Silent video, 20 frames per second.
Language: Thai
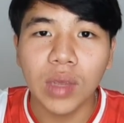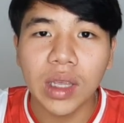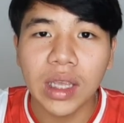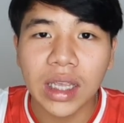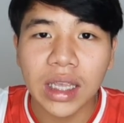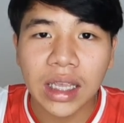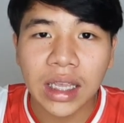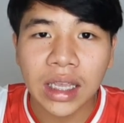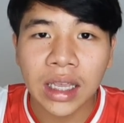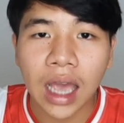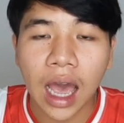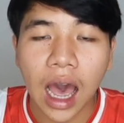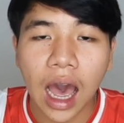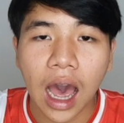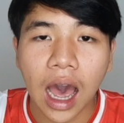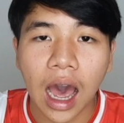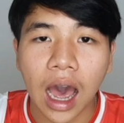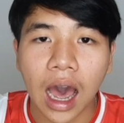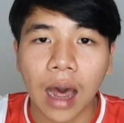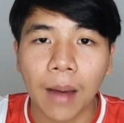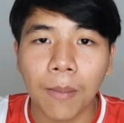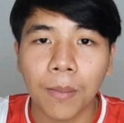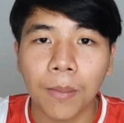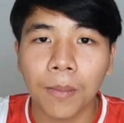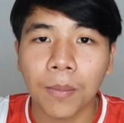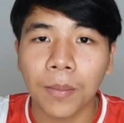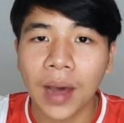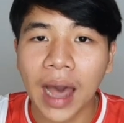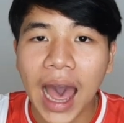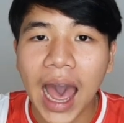มีอ่า
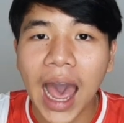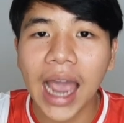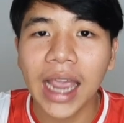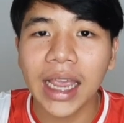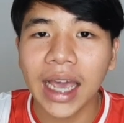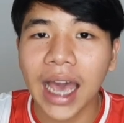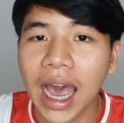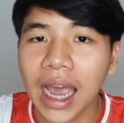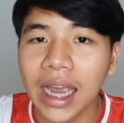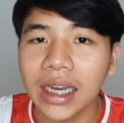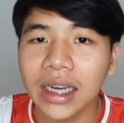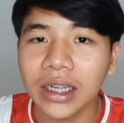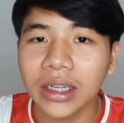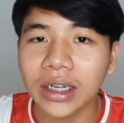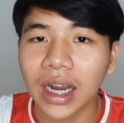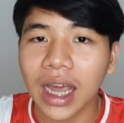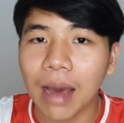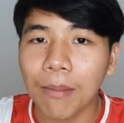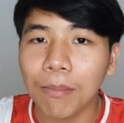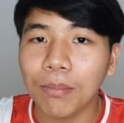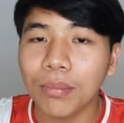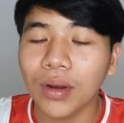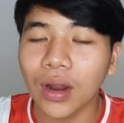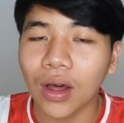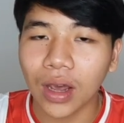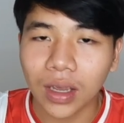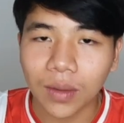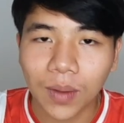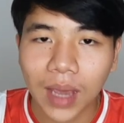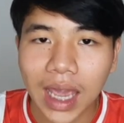ค่ายค่ายหนึ่งนะครับป
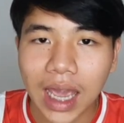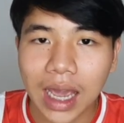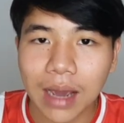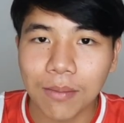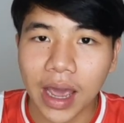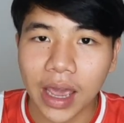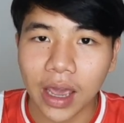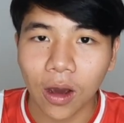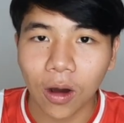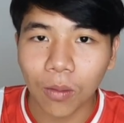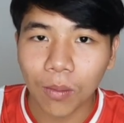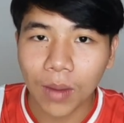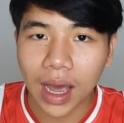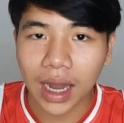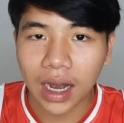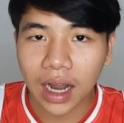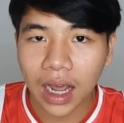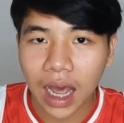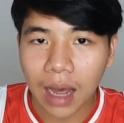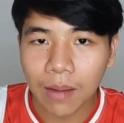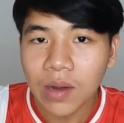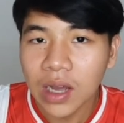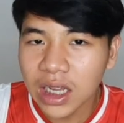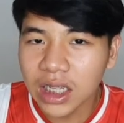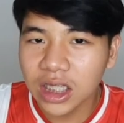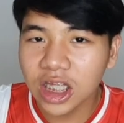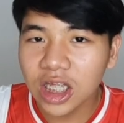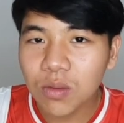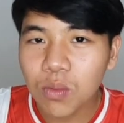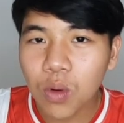ล่อยเพลงใหม่ออกมานะครับ
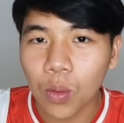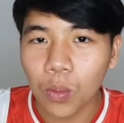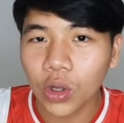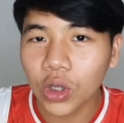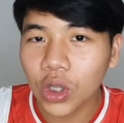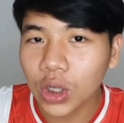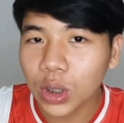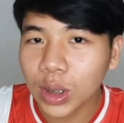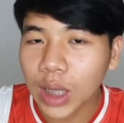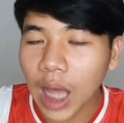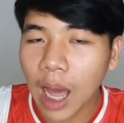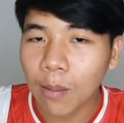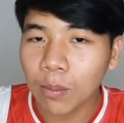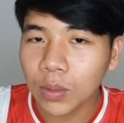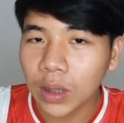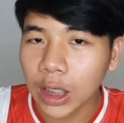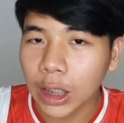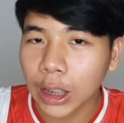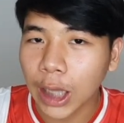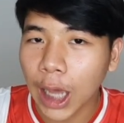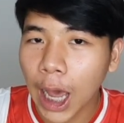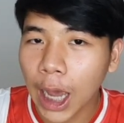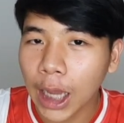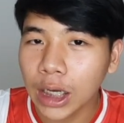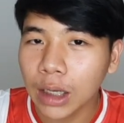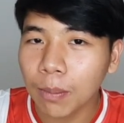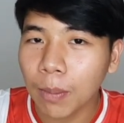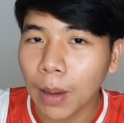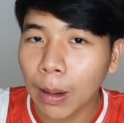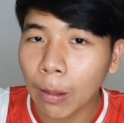ซึ่งผมก็ต้องตามติดค่าย
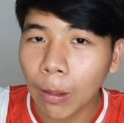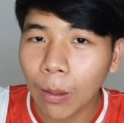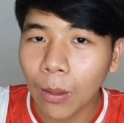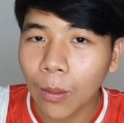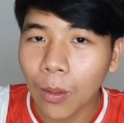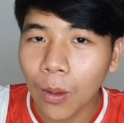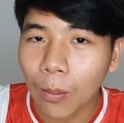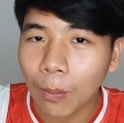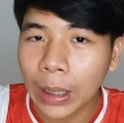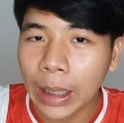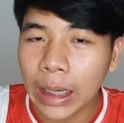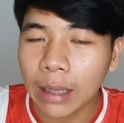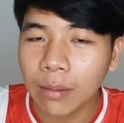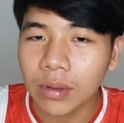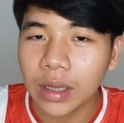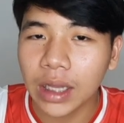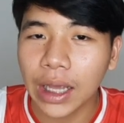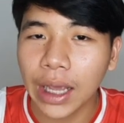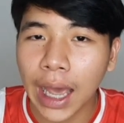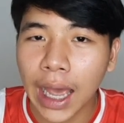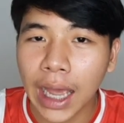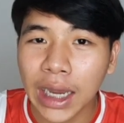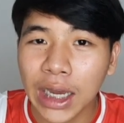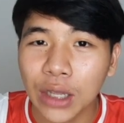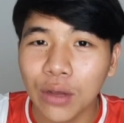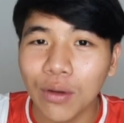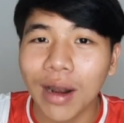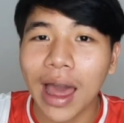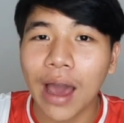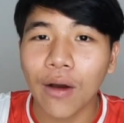นี้ไปเพราะว่าผมเป็น FC ค่าย
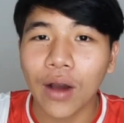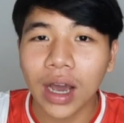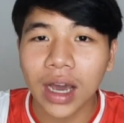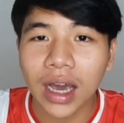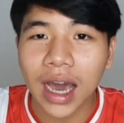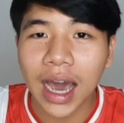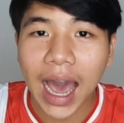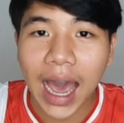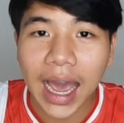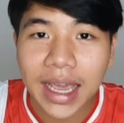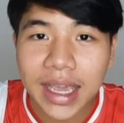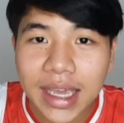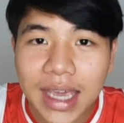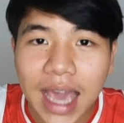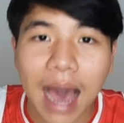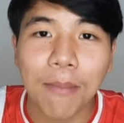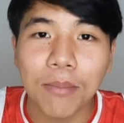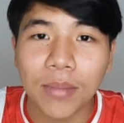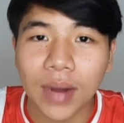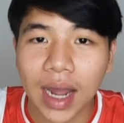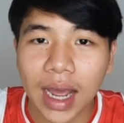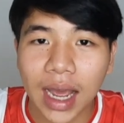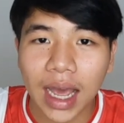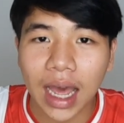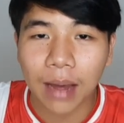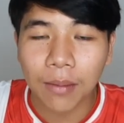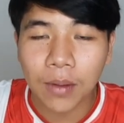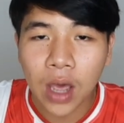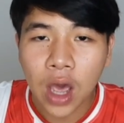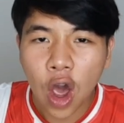นี้อยู่แล้วก็คือค่ายยับนะ
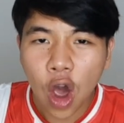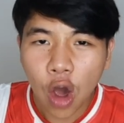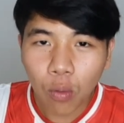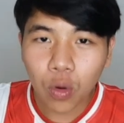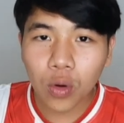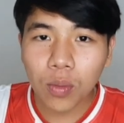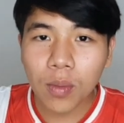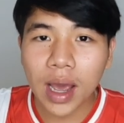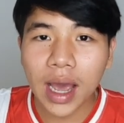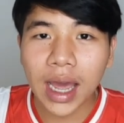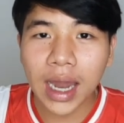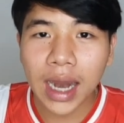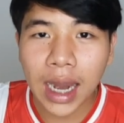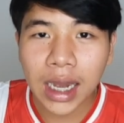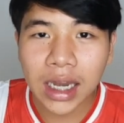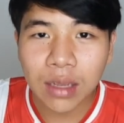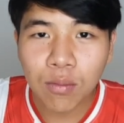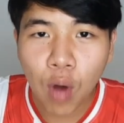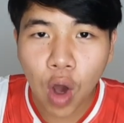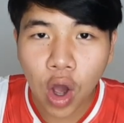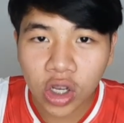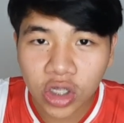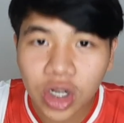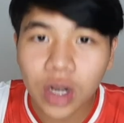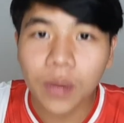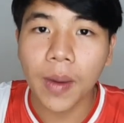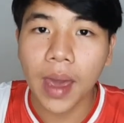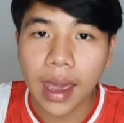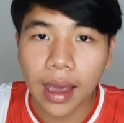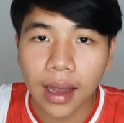ครับ พูดมาขนาดนี้บอก
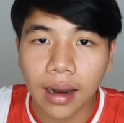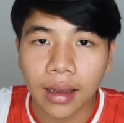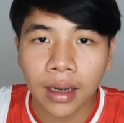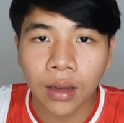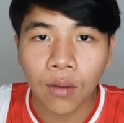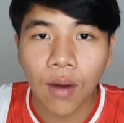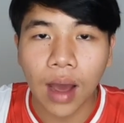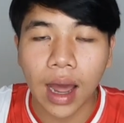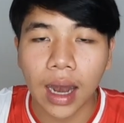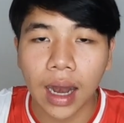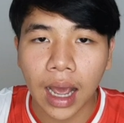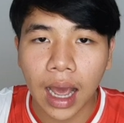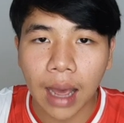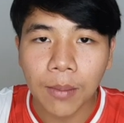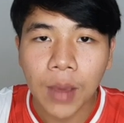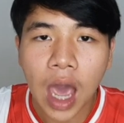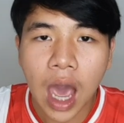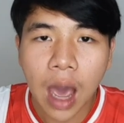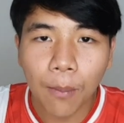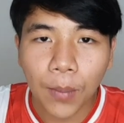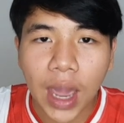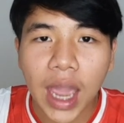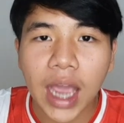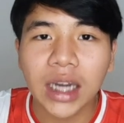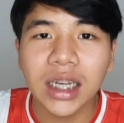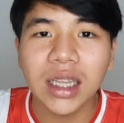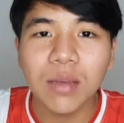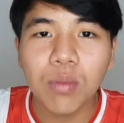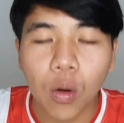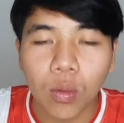ชื่อเพลงเลยดีกว่านะครับเพล
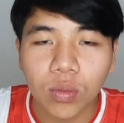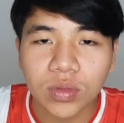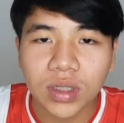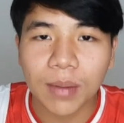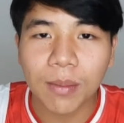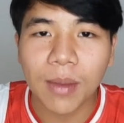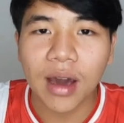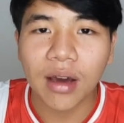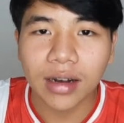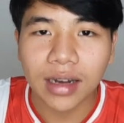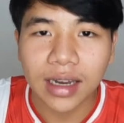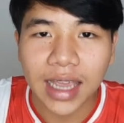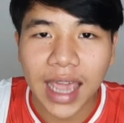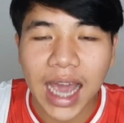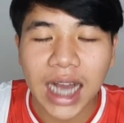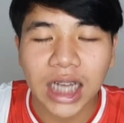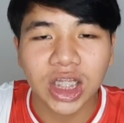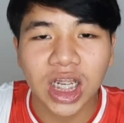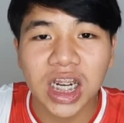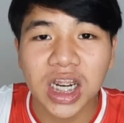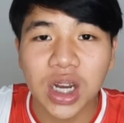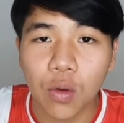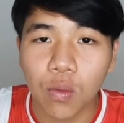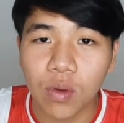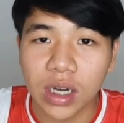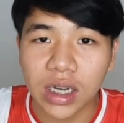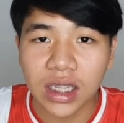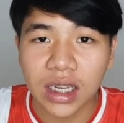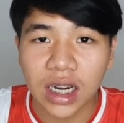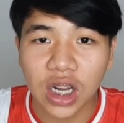งที่ผมจะมารีแอคชั่นใน
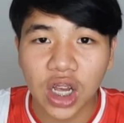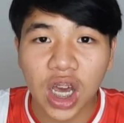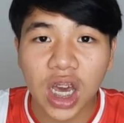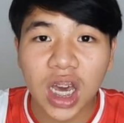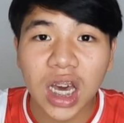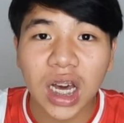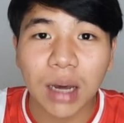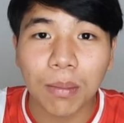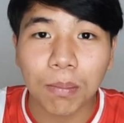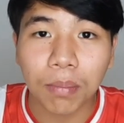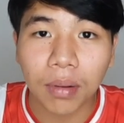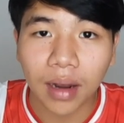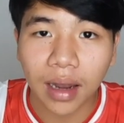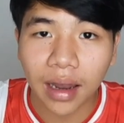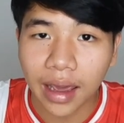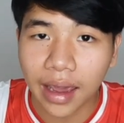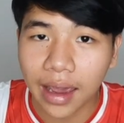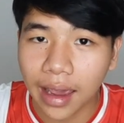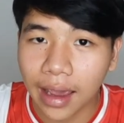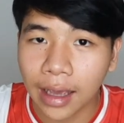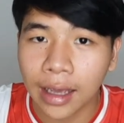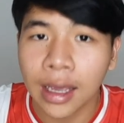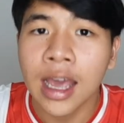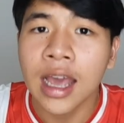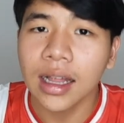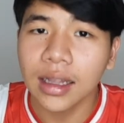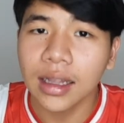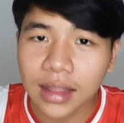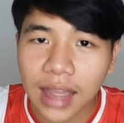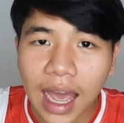วันนี้นั้นก็คือเพลง
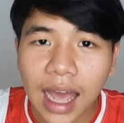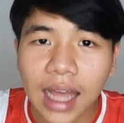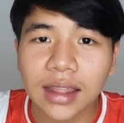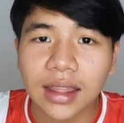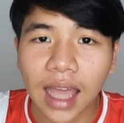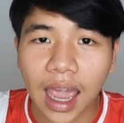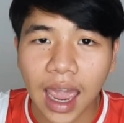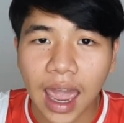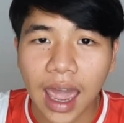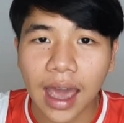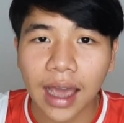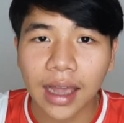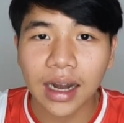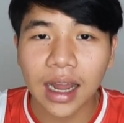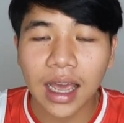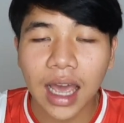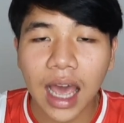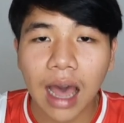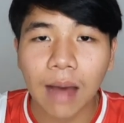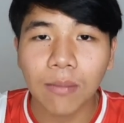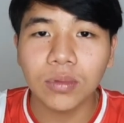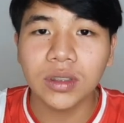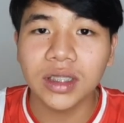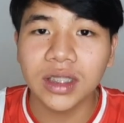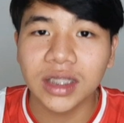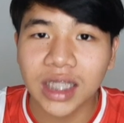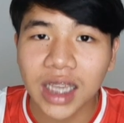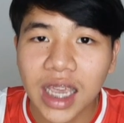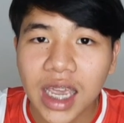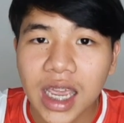ตาแตกนะครับ
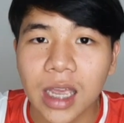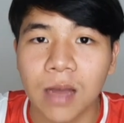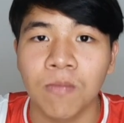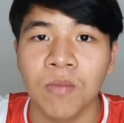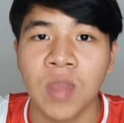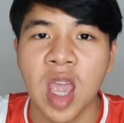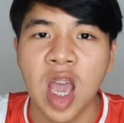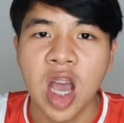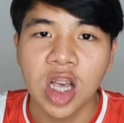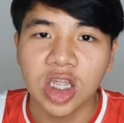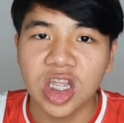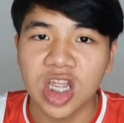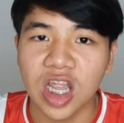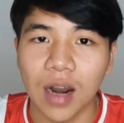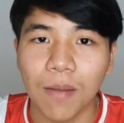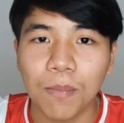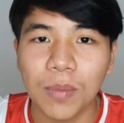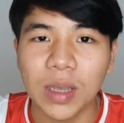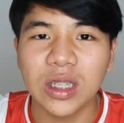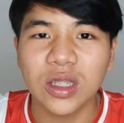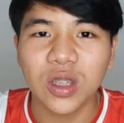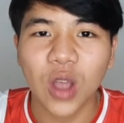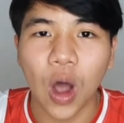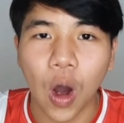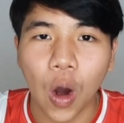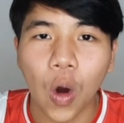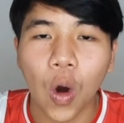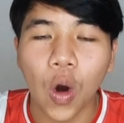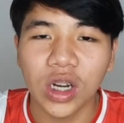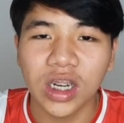ที่ศิลปิน
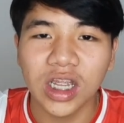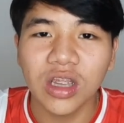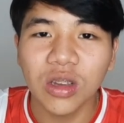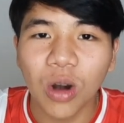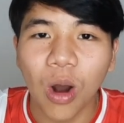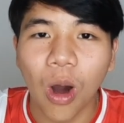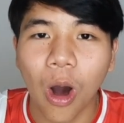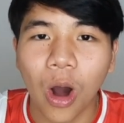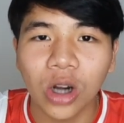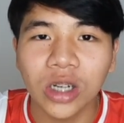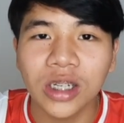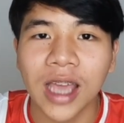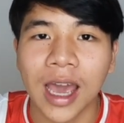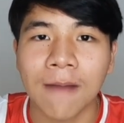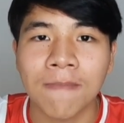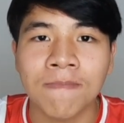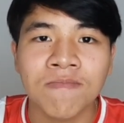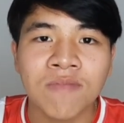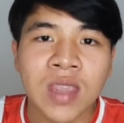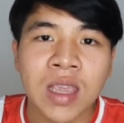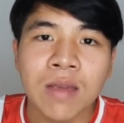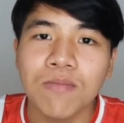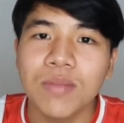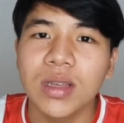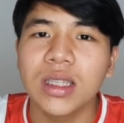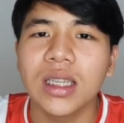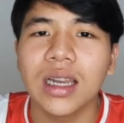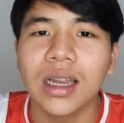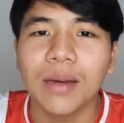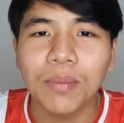2คนที่ร้องเนี่ย
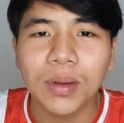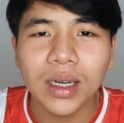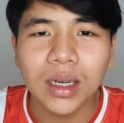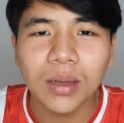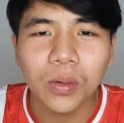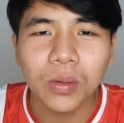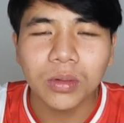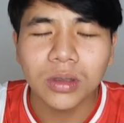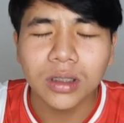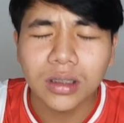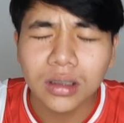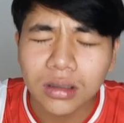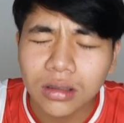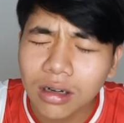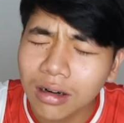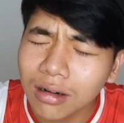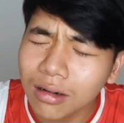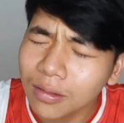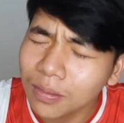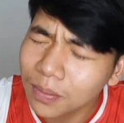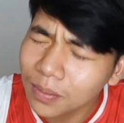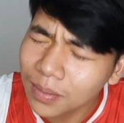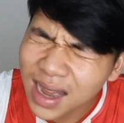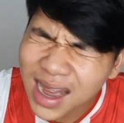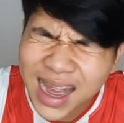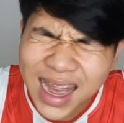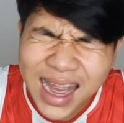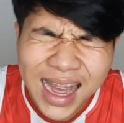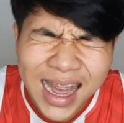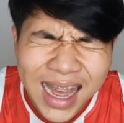เป็นศิลปินที่ผมชื่นชอบ
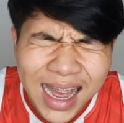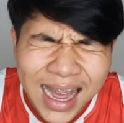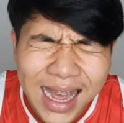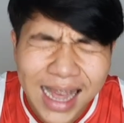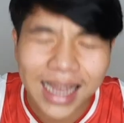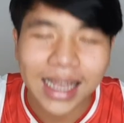มา